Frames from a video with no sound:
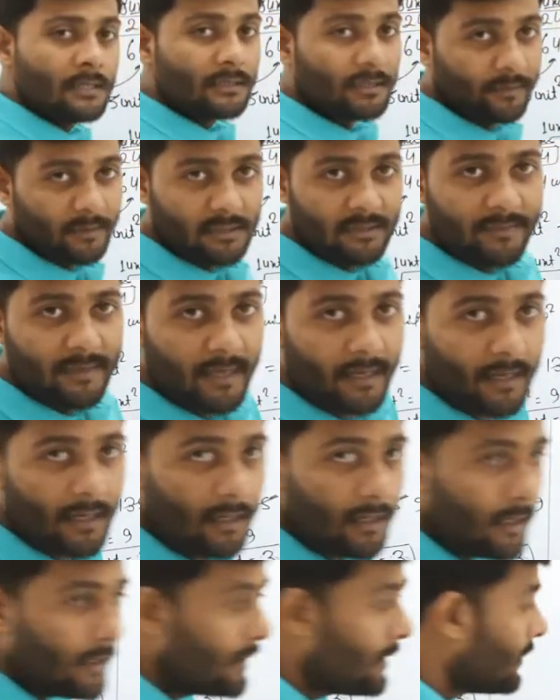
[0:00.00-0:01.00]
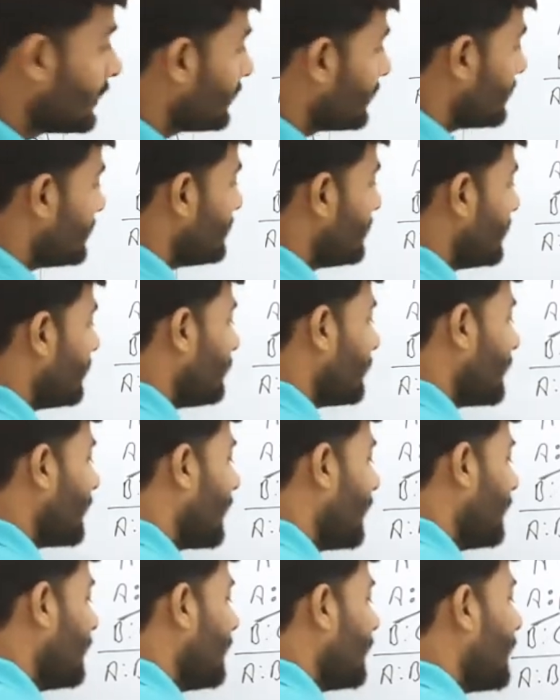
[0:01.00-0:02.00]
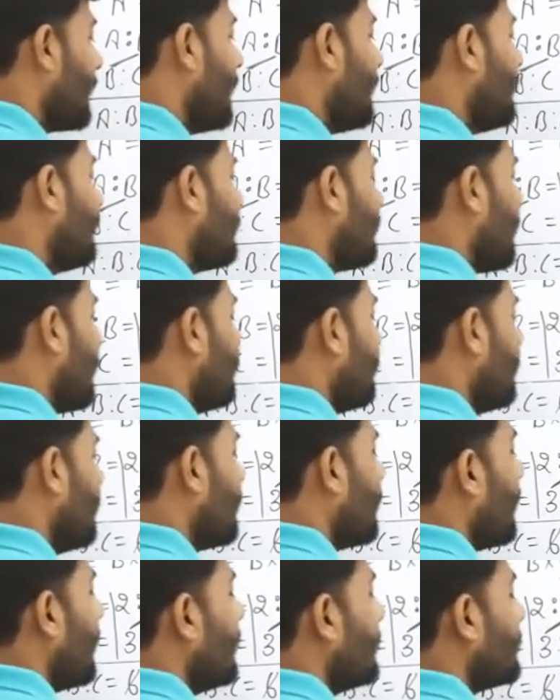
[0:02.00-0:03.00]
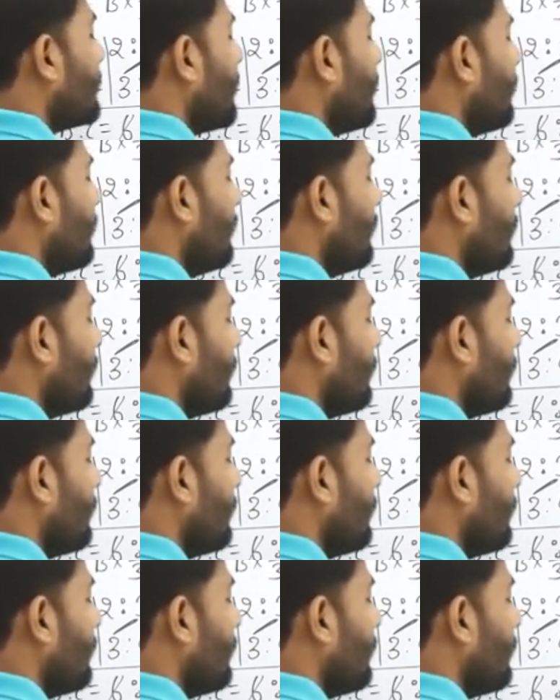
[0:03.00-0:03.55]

समझ में आ रहा है ना तो ये हो गया ए का हिस्सा बी का हिस्सा और